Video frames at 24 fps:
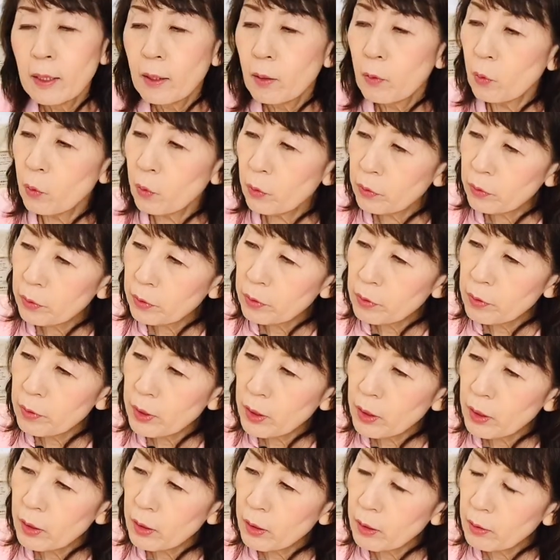本当
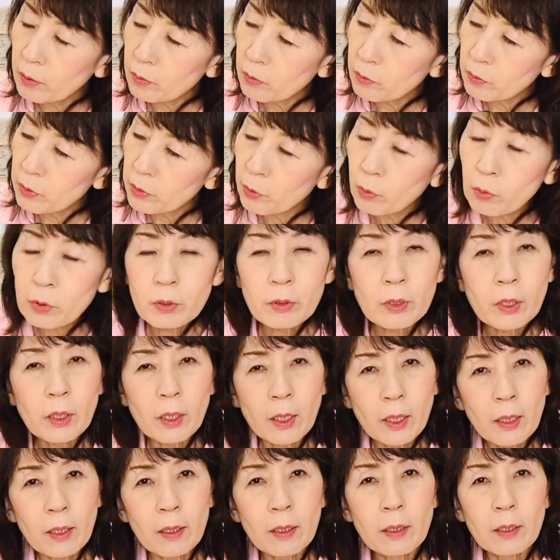に上手に
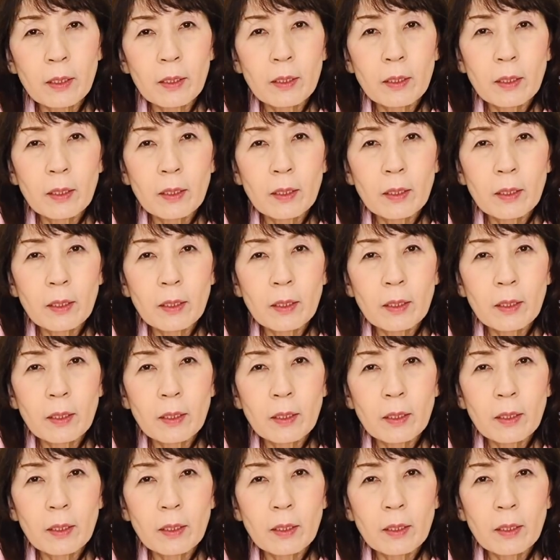ね